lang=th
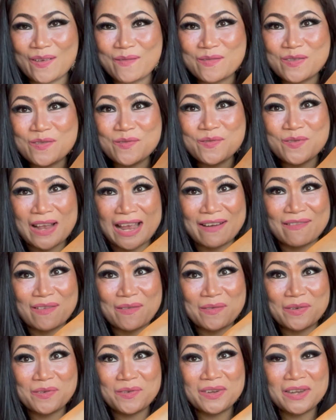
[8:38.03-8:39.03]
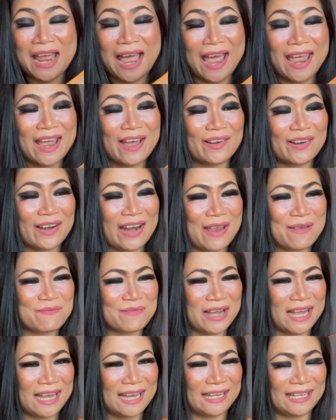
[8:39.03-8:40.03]
กเดี๋ยวมาดูกันว่ามนุษย์ได้อะไร
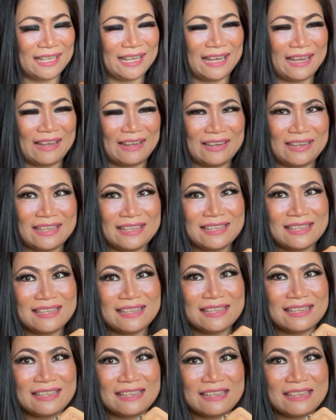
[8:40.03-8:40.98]
มานะคะนี่